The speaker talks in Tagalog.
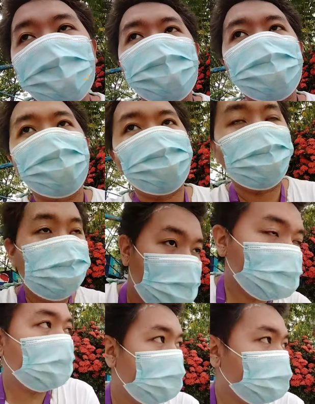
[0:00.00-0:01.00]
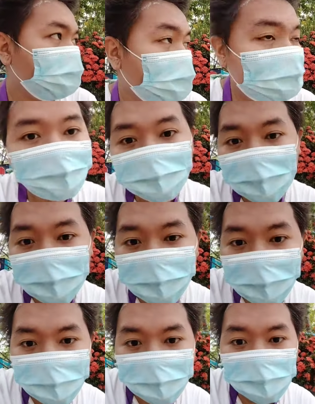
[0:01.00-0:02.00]
atong January
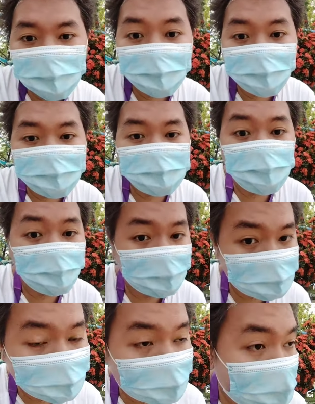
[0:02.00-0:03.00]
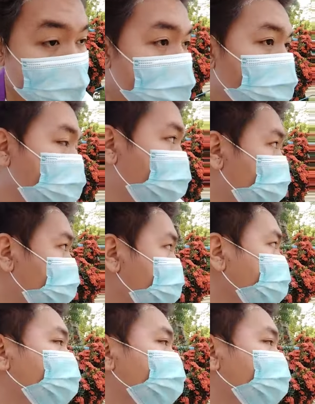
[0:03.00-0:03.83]
2011 plus Jupiter and Aries pa jud.